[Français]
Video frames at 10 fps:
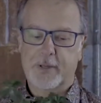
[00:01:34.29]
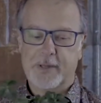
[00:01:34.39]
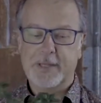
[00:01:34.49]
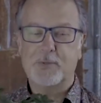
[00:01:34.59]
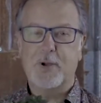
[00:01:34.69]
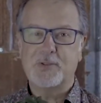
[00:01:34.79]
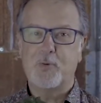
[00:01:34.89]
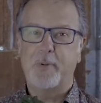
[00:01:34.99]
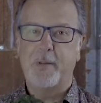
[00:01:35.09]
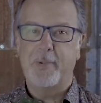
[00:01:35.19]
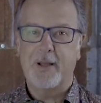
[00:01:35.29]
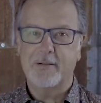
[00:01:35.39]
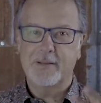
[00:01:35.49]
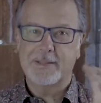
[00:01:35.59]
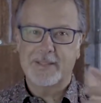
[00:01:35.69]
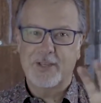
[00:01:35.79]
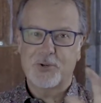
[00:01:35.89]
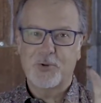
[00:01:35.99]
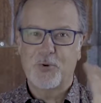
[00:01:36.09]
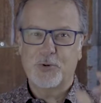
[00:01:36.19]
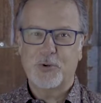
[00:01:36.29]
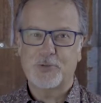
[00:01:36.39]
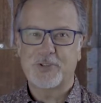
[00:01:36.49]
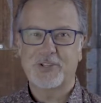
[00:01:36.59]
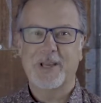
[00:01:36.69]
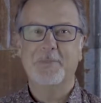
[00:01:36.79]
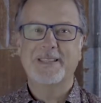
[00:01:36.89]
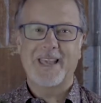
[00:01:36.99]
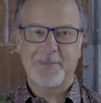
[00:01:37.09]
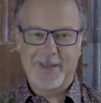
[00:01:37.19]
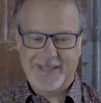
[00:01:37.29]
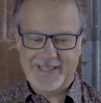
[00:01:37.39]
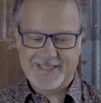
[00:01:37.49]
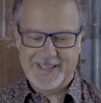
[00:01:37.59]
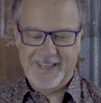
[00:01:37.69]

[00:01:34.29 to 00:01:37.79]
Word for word: les oiseaux et les plantes, c'est deux choses que j'ai de la misère à maîtriser